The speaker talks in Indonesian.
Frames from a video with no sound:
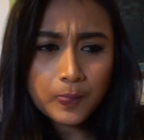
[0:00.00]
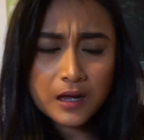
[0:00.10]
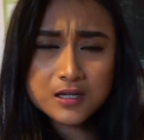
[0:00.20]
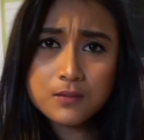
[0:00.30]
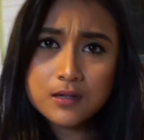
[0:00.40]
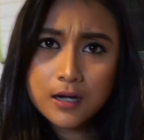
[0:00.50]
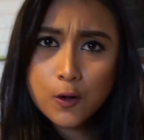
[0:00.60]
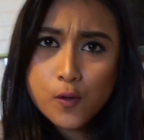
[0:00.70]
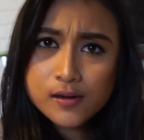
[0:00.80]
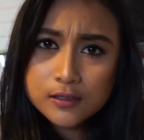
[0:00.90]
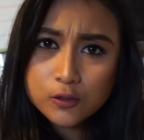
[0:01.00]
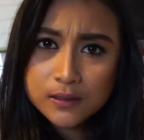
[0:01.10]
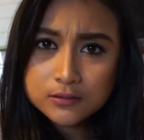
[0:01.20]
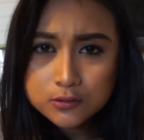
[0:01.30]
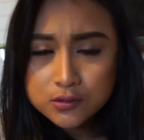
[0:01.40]
Sebenarnya gue di rumah
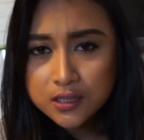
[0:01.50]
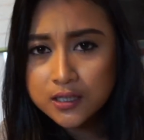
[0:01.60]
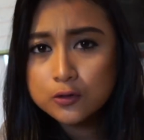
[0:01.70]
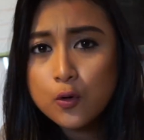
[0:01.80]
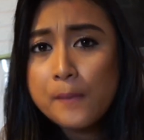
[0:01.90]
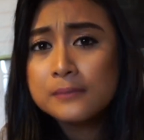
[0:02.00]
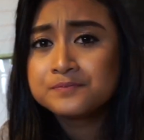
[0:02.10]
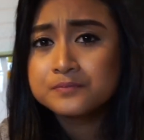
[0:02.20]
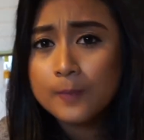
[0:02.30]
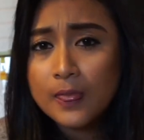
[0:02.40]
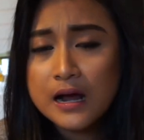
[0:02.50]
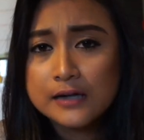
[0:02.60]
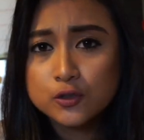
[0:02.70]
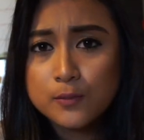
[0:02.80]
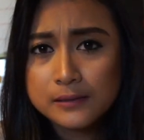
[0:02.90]
ini tuh nggak
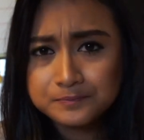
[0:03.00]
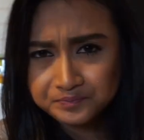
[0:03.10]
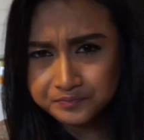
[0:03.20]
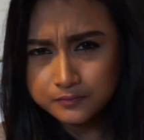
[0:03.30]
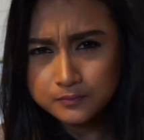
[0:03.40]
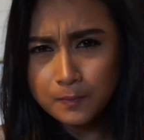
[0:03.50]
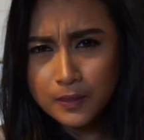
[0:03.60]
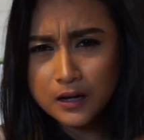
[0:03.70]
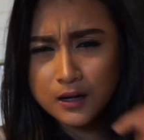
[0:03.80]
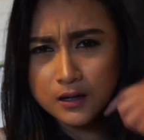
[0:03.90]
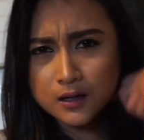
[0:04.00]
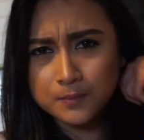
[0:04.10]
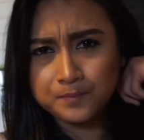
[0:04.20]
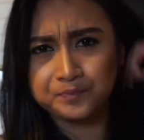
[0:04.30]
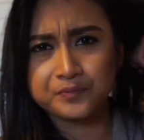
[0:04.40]
cuma um,
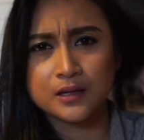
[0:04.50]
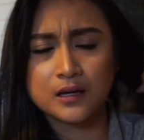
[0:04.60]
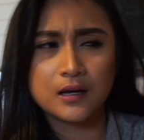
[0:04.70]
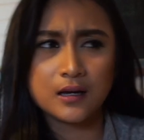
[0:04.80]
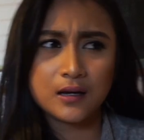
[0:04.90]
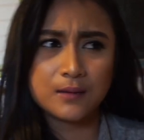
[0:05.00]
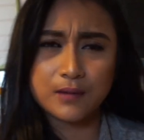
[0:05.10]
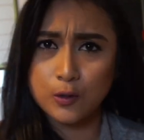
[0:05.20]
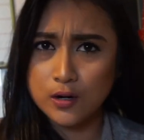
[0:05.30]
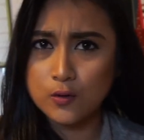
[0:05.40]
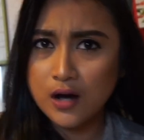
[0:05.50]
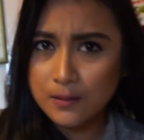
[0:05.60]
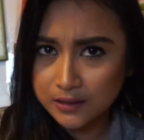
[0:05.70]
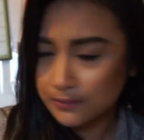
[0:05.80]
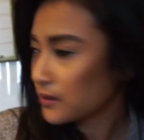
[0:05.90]
berdua doang sama
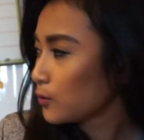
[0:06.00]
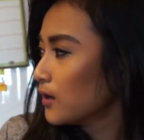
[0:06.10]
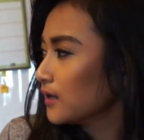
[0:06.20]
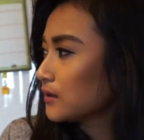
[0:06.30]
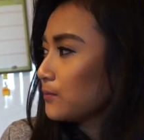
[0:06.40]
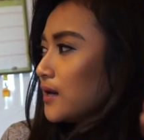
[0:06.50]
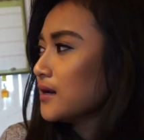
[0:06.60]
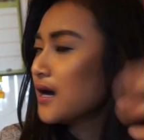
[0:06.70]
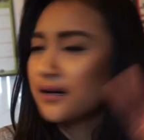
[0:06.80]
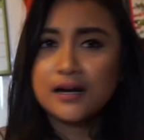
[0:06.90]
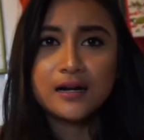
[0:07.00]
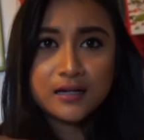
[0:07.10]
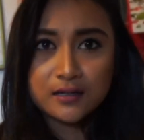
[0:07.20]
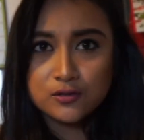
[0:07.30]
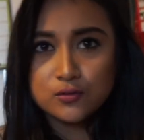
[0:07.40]
temen gue tapi ada
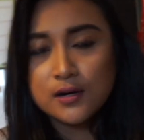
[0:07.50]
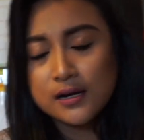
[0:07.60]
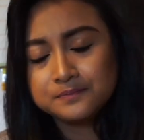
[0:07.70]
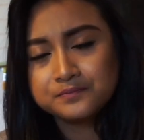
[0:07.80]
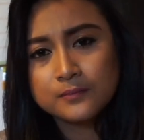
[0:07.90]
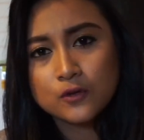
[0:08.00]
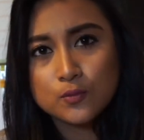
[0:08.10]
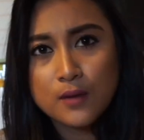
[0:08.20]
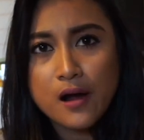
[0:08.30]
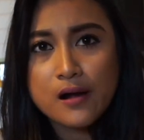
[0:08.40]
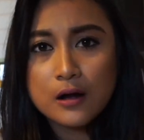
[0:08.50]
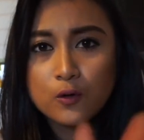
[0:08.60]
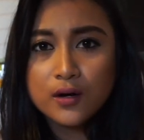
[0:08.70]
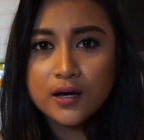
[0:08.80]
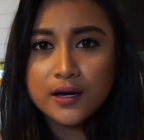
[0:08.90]
anak-anaknya juga cuma nggak
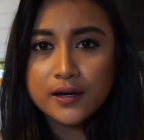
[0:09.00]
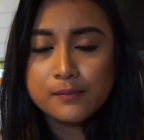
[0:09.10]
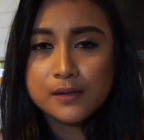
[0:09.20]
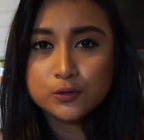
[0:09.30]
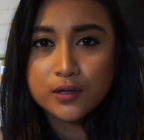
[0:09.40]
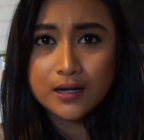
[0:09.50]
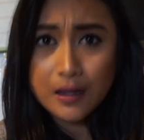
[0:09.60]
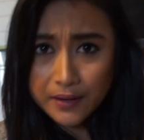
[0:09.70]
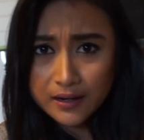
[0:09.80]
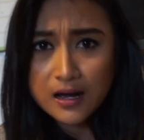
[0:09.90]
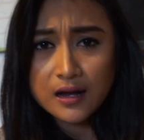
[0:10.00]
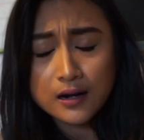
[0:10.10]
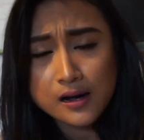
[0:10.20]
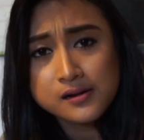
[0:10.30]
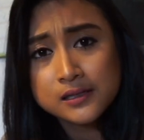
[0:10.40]
gue masukin kamera
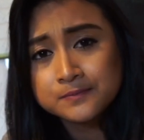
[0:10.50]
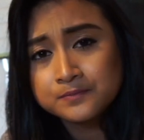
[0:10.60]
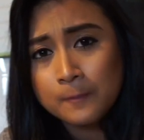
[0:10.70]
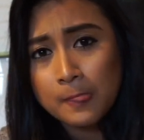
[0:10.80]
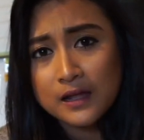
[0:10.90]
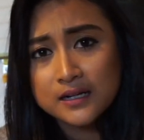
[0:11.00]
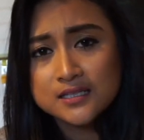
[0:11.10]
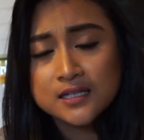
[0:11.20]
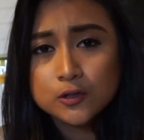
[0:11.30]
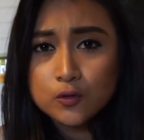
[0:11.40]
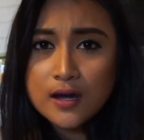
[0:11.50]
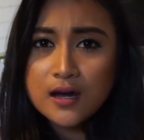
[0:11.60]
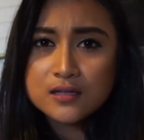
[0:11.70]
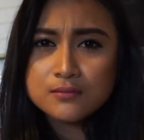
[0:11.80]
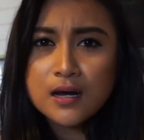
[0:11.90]
karena di sini tuh
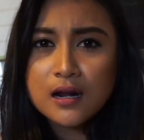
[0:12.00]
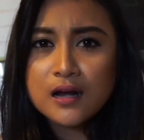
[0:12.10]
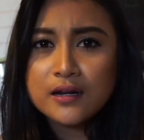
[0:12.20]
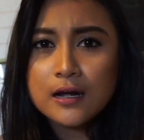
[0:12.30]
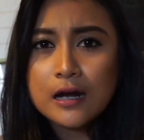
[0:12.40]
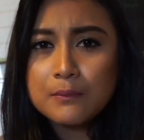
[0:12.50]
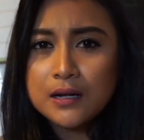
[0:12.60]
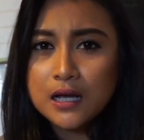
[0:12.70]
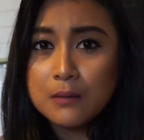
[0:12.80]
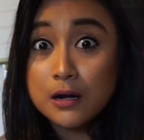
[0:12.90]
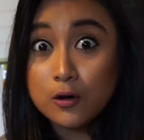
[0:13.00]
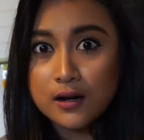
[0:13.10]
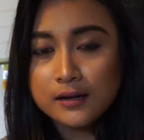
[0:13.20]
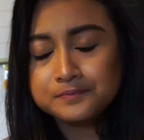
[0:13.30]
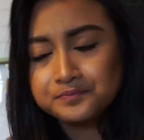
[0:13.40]
nggak sembarangan ya ngambil gambar orang